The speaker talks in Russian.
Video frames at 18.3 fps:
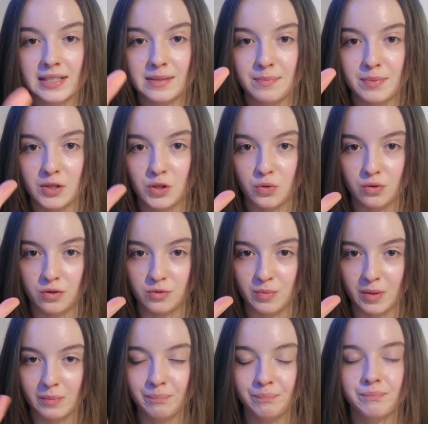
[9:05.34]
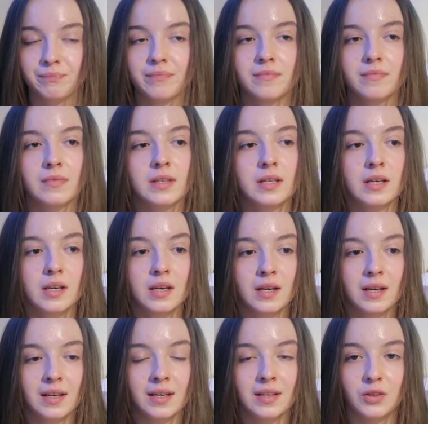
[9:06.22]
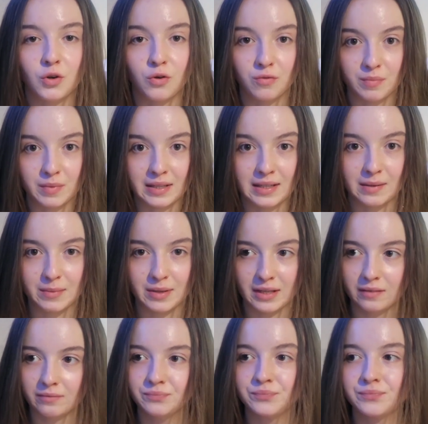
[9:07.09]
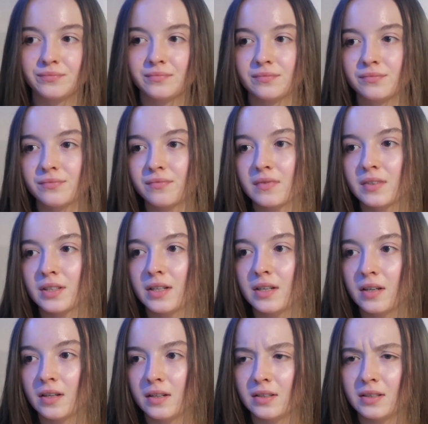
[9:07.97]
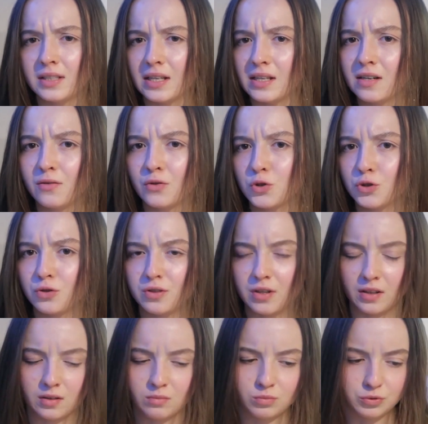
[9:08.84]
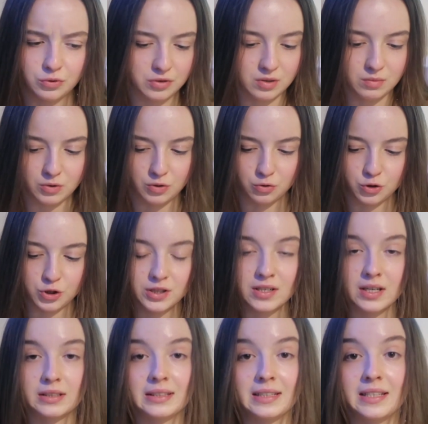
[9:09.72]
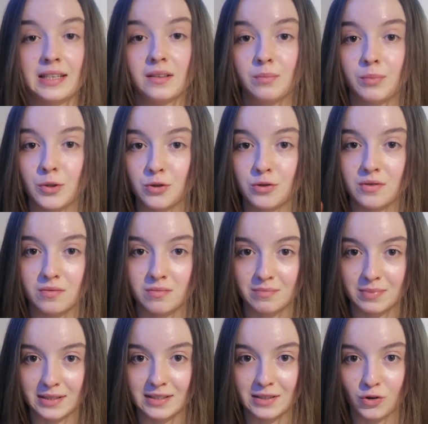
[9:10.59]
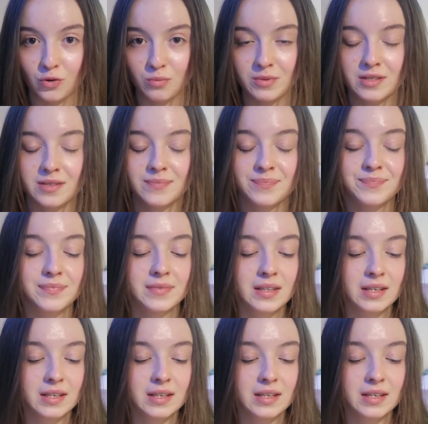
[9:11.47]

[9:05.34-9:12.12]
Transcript: с пятью людьми, новыми для меня. Я не говорю, что я это буду с ними дружить, как-то нет, просто познакомиться.